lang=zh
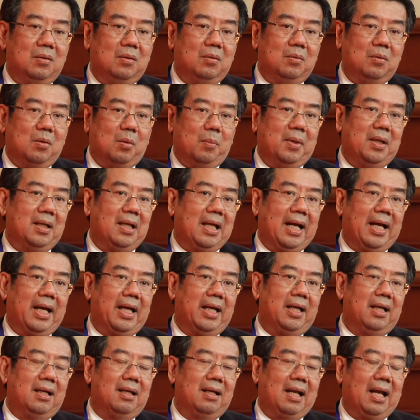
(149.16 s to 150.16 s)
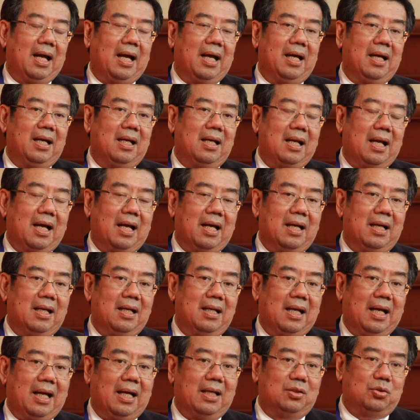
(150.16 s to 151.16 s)
我们来来来
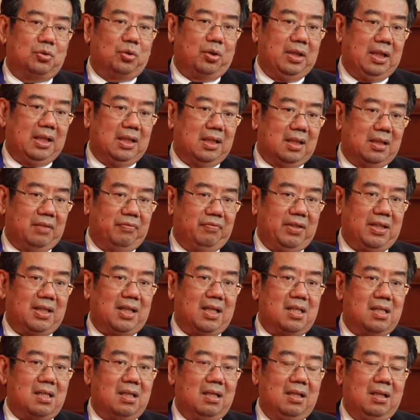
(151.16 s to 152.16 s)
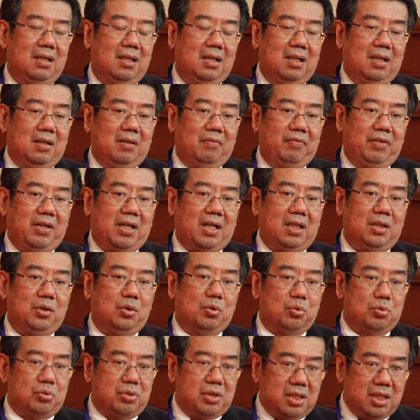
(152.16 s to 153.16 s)
来做一个非常非常
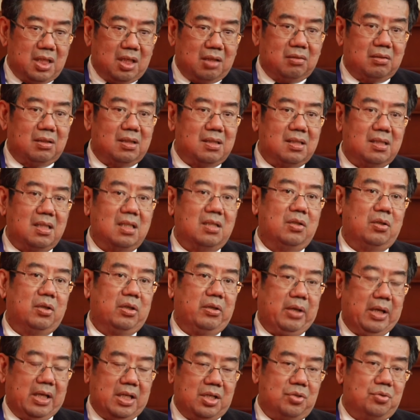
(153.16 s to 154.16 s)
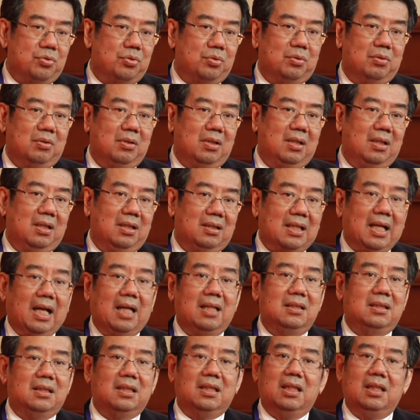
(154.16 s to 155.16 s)
有效的深入的研究，
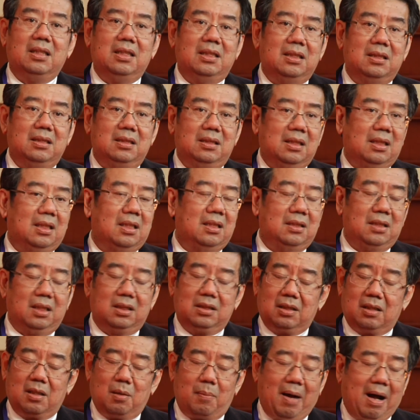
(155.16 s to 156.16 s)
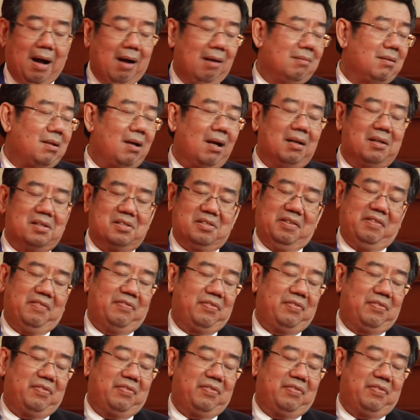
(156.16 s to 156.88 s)
但这个因这个涉及到庞大的经